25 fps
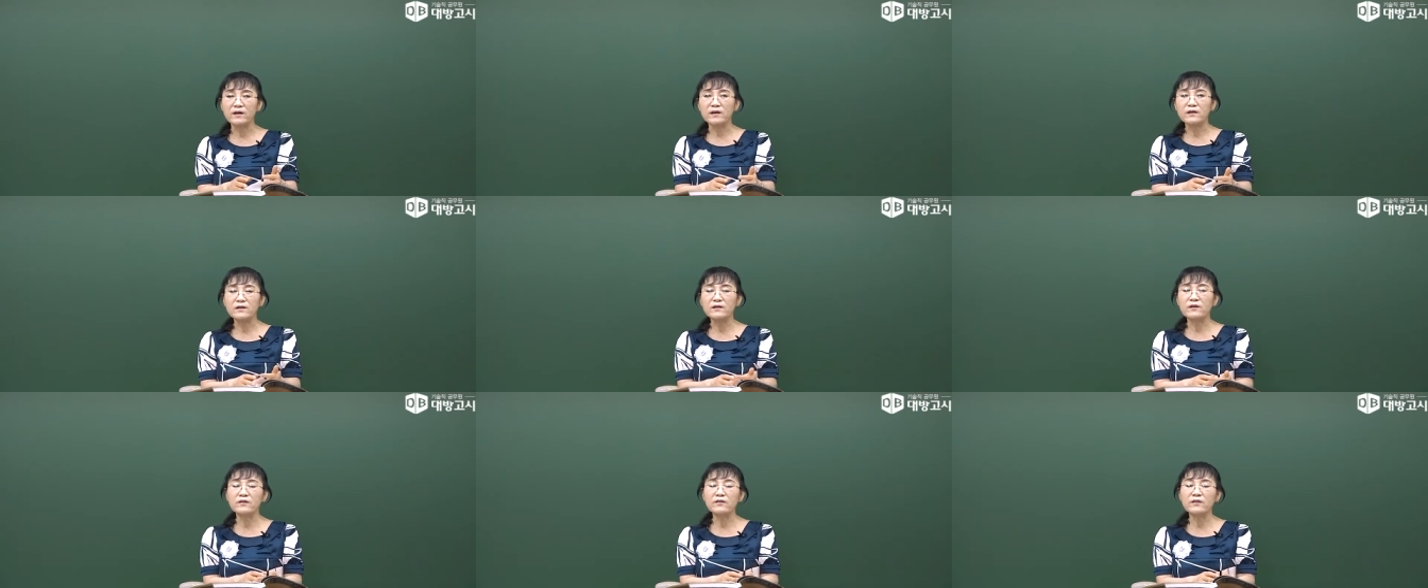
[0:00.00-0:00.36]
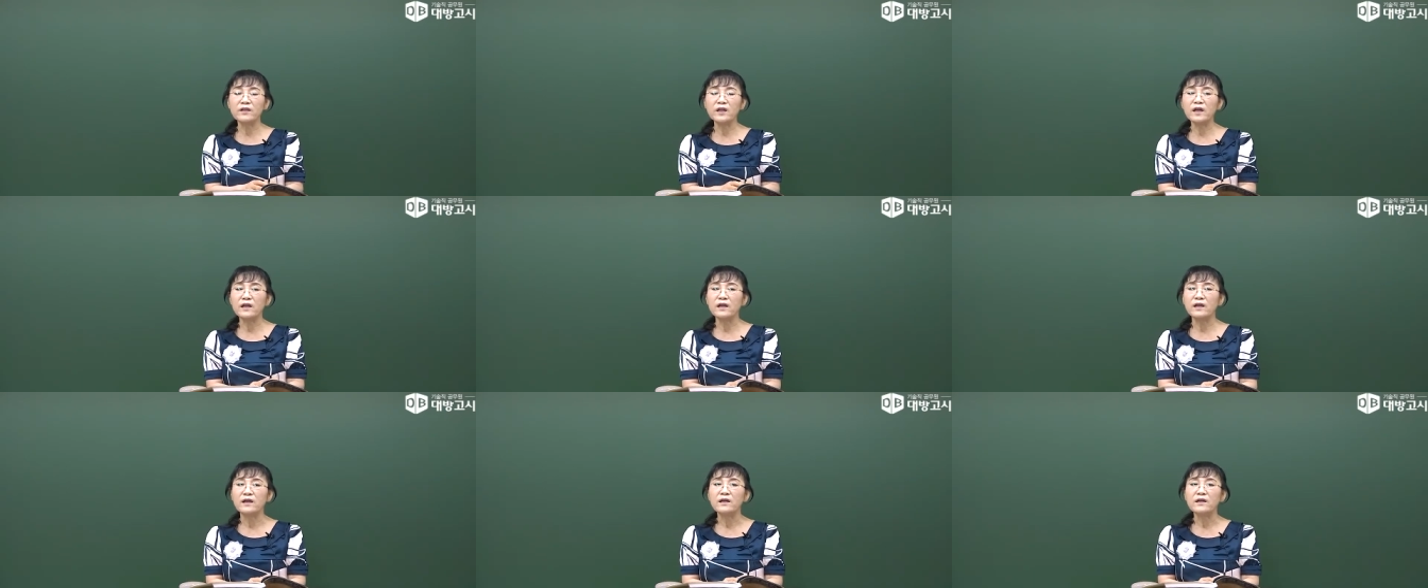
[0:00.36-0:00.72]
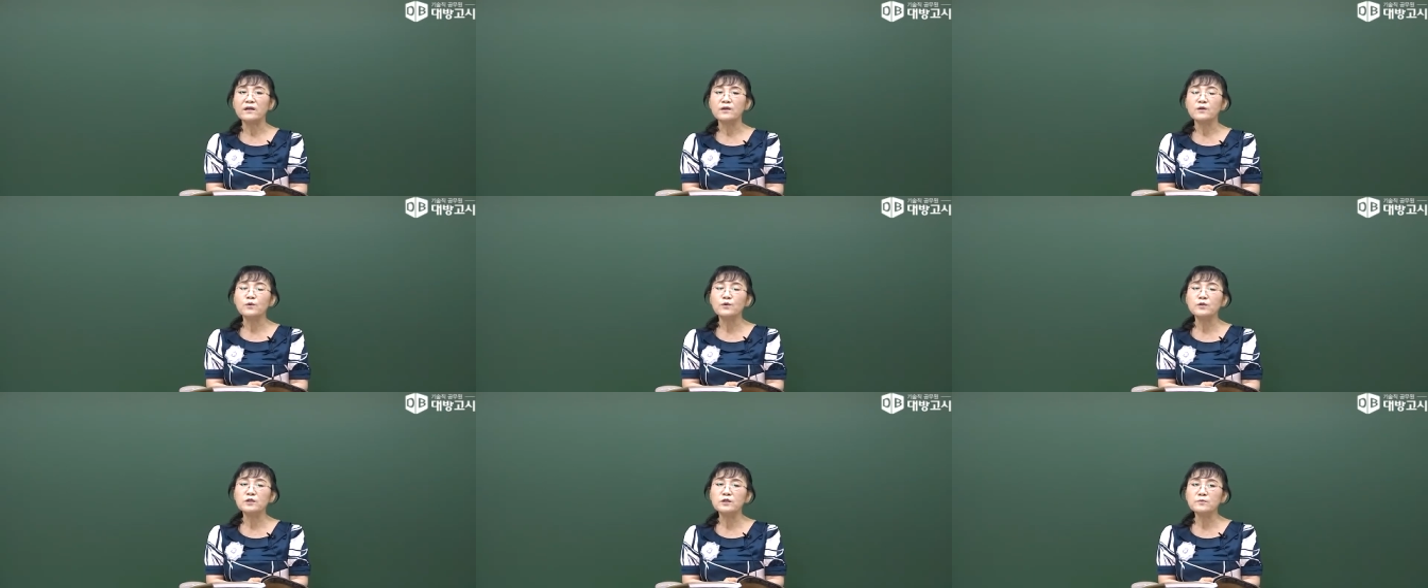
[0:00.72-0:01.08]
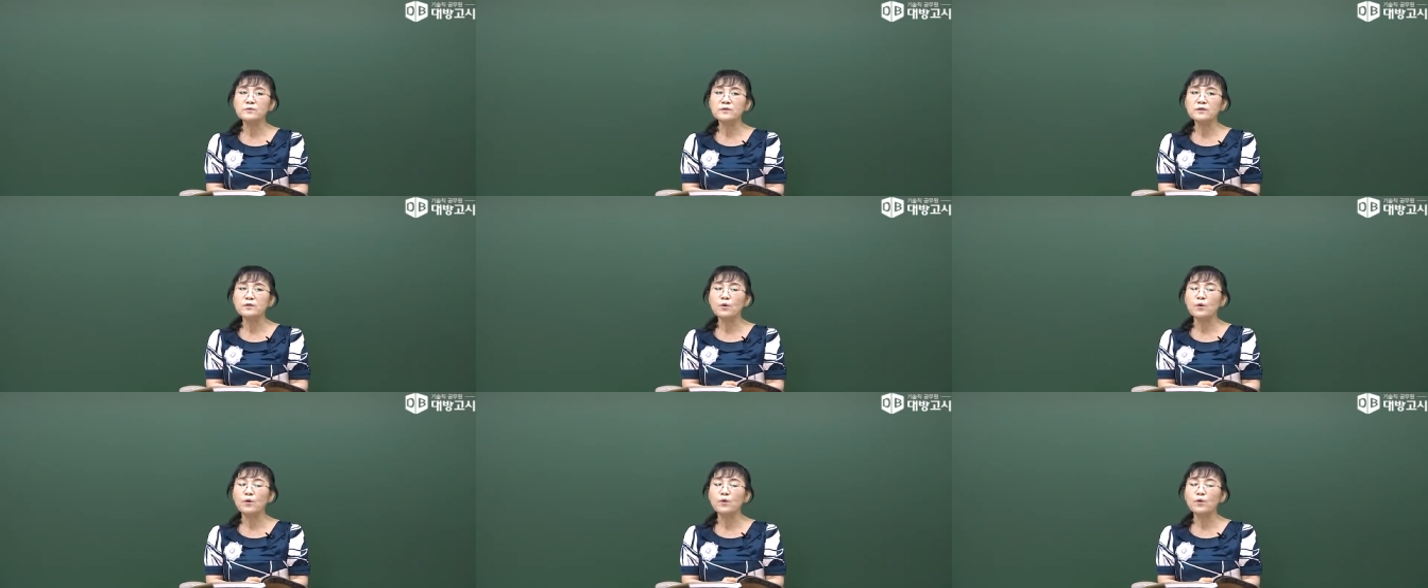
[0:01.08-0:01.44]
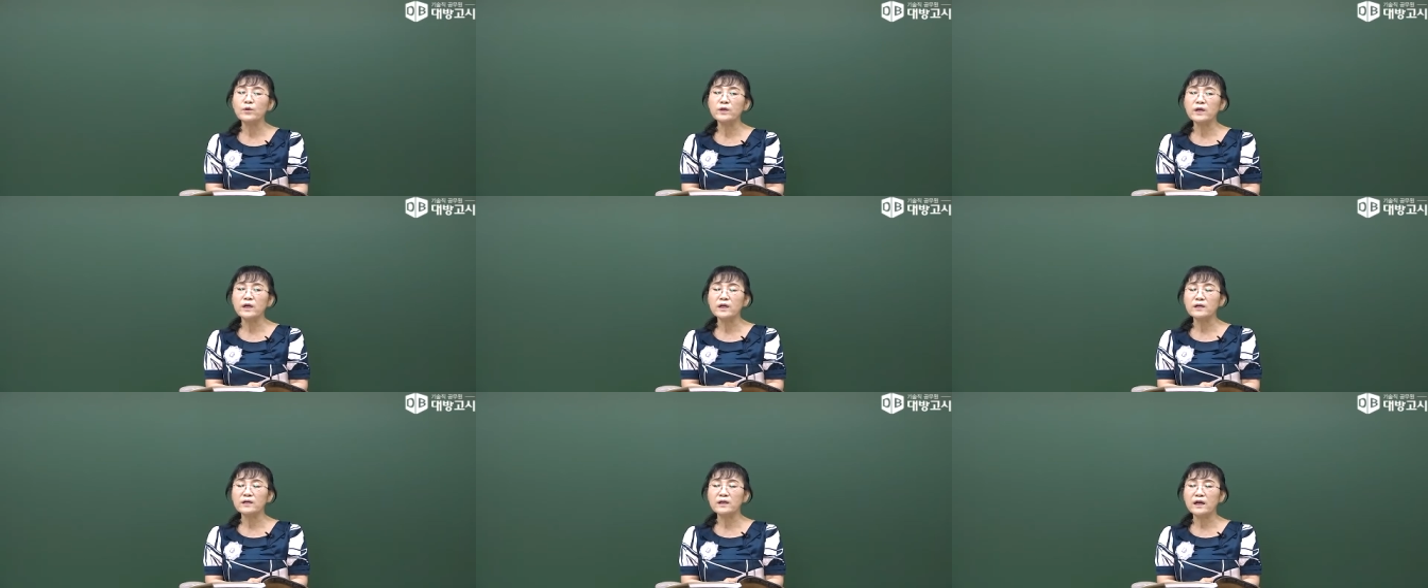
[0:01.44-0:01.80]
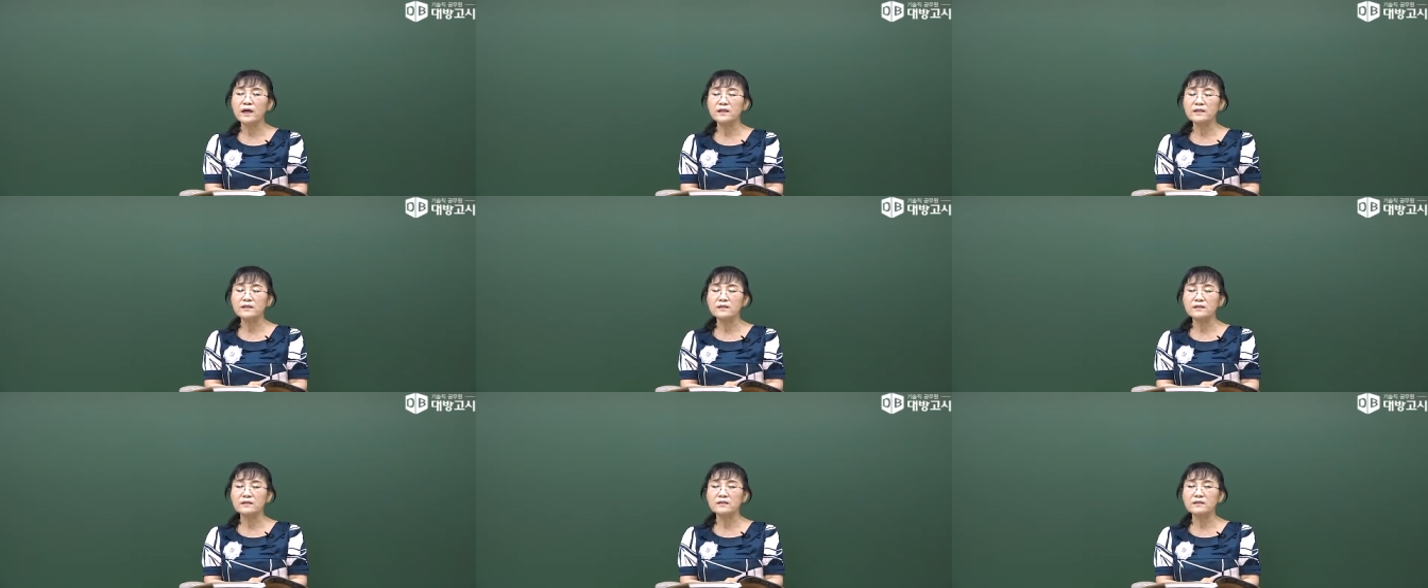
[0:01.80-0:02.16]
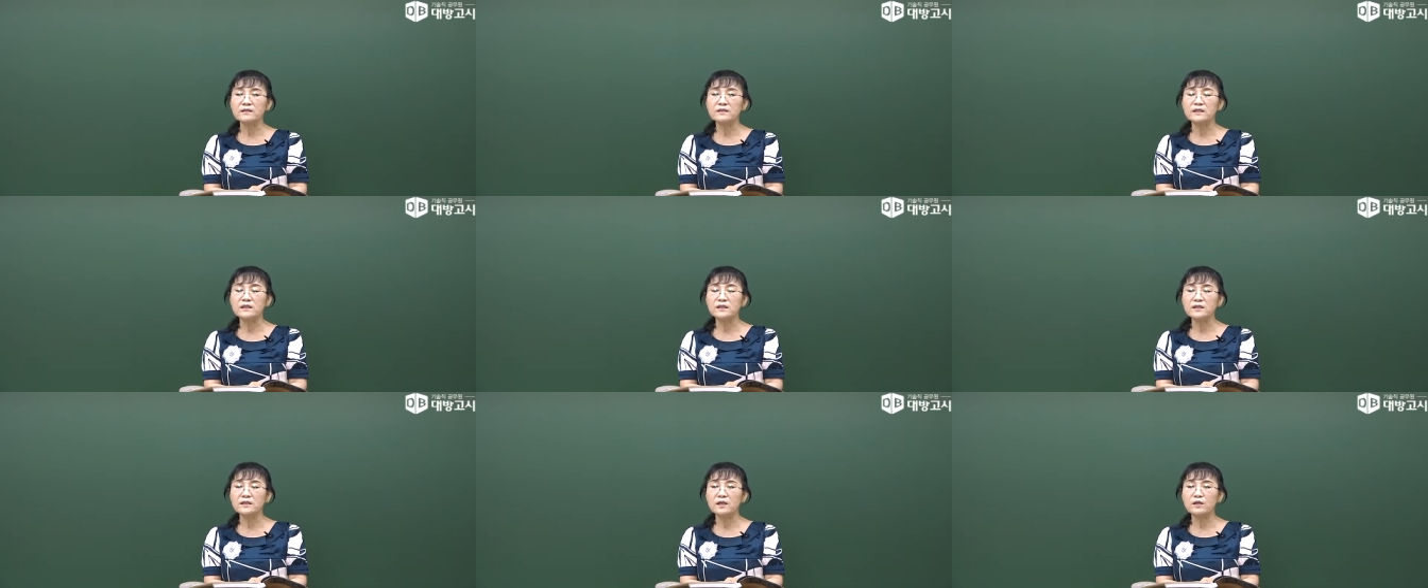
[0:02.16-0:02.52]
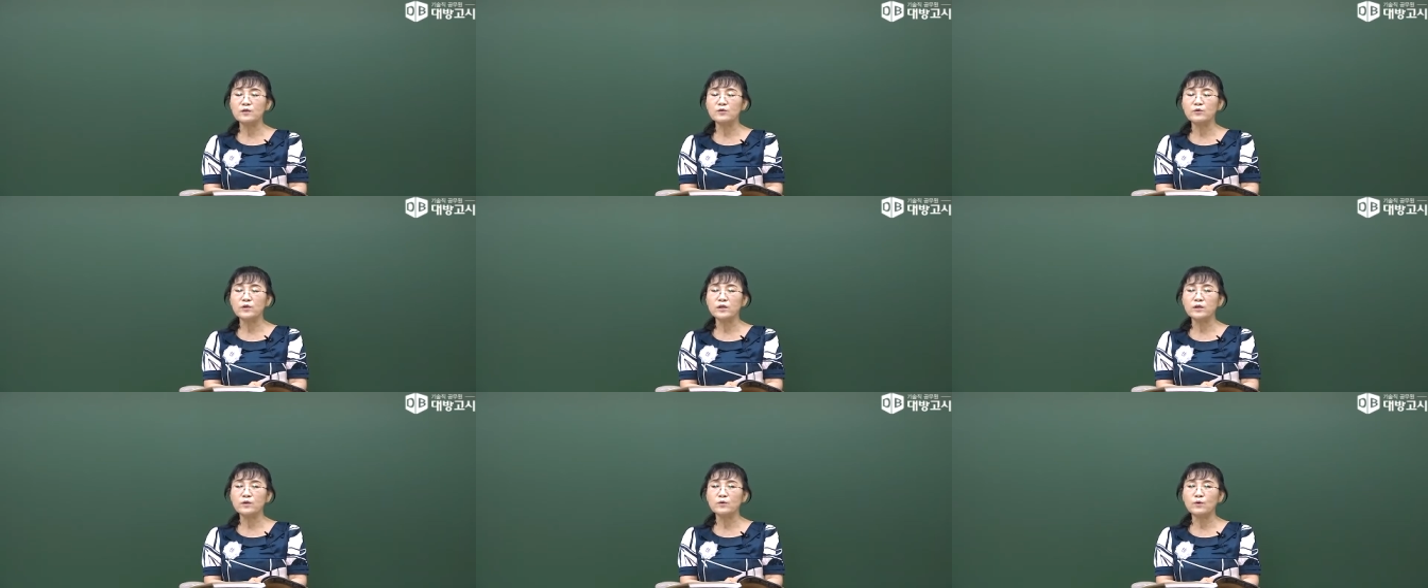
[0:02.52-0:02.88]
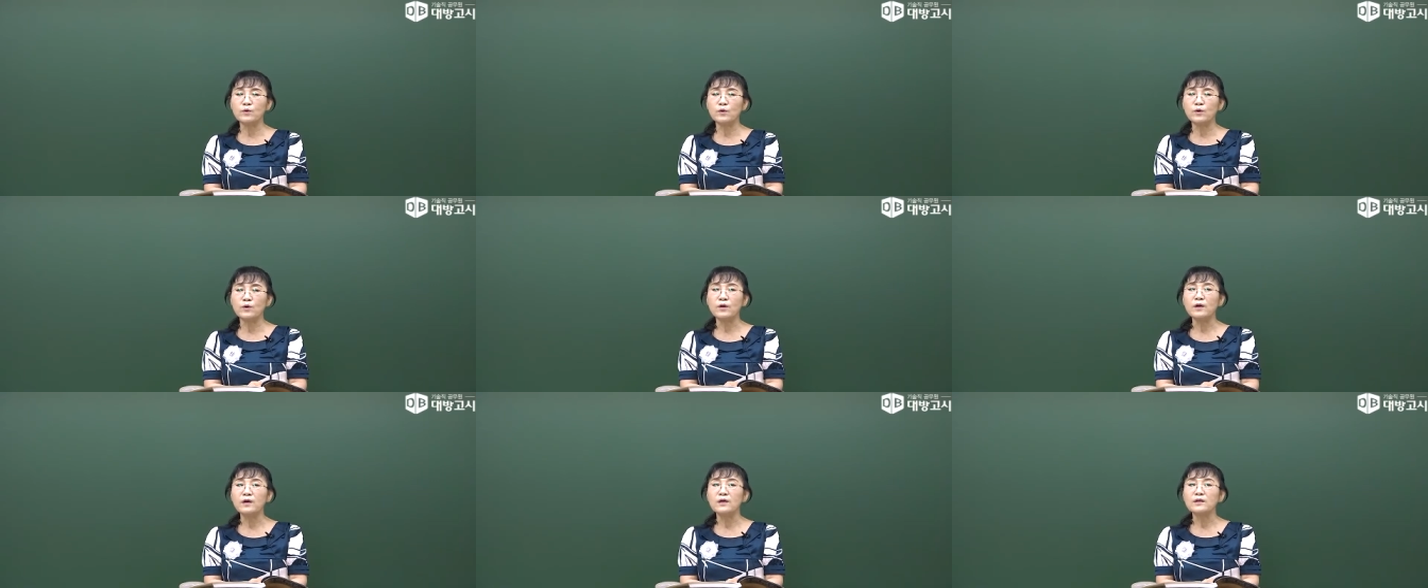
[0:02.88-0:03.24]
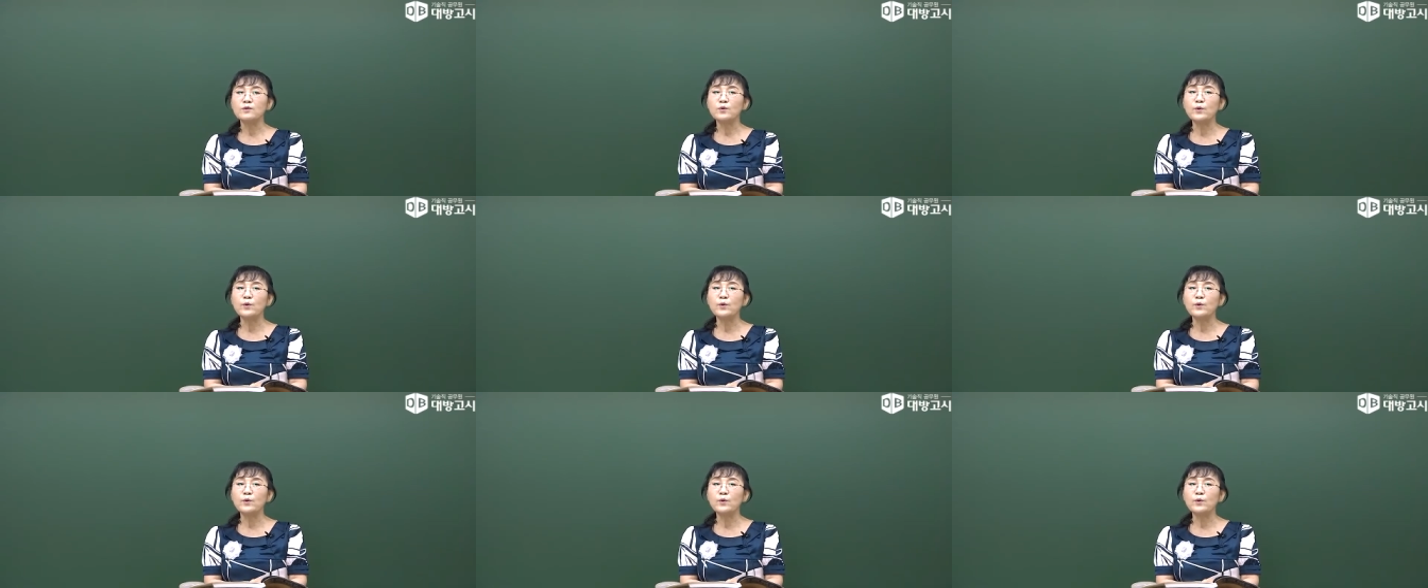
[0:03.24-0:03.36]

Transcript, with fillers: 그런데 요즘은 공개를 하는 직렬도 있고